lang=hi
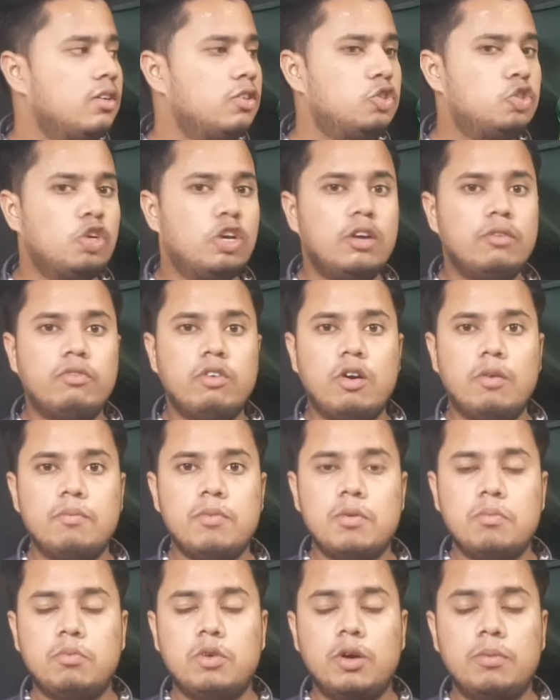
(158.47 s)
जो है वो
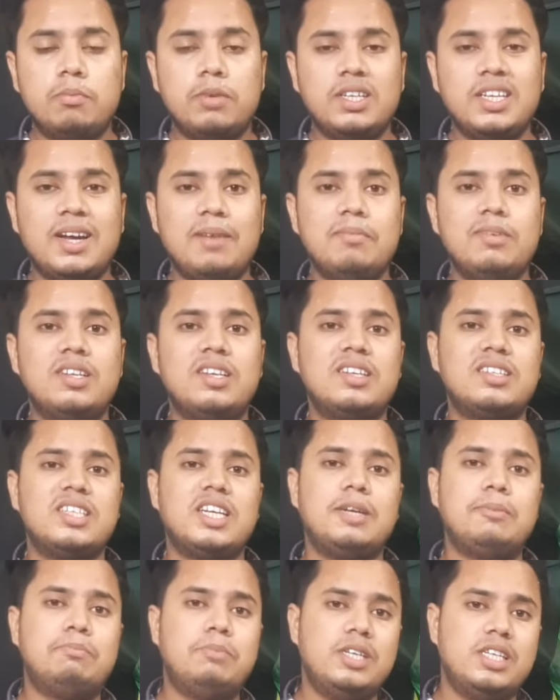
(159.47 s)
मोहम्मद आमिर के
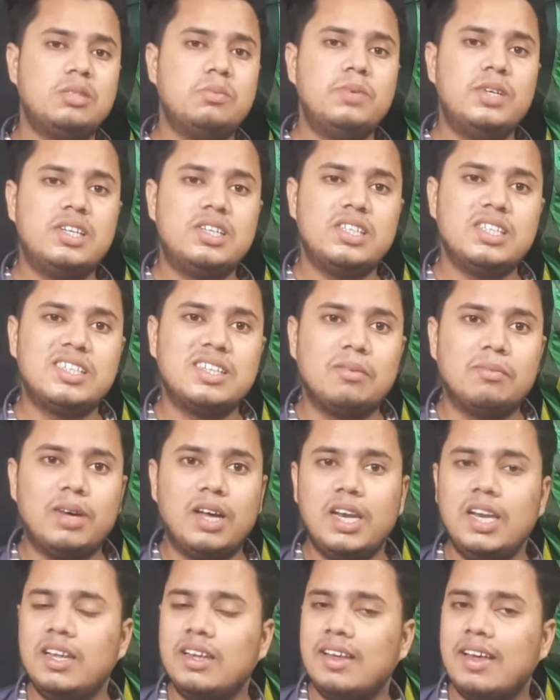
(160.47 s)
साथ पेस बैटरी
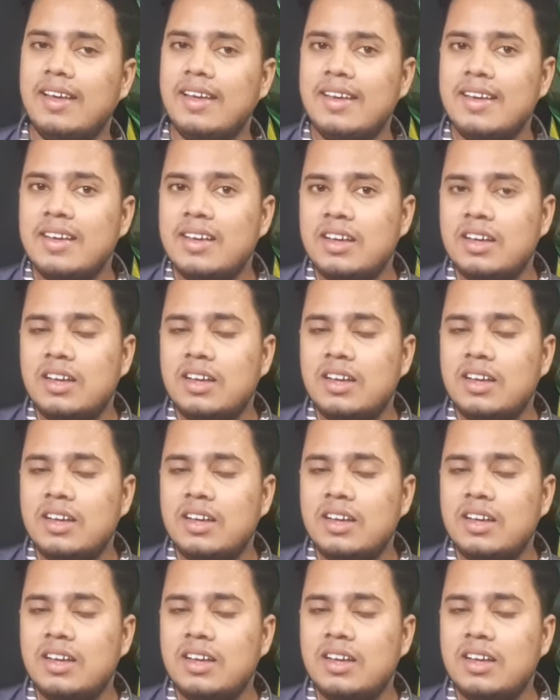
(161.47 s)
संभालेंगे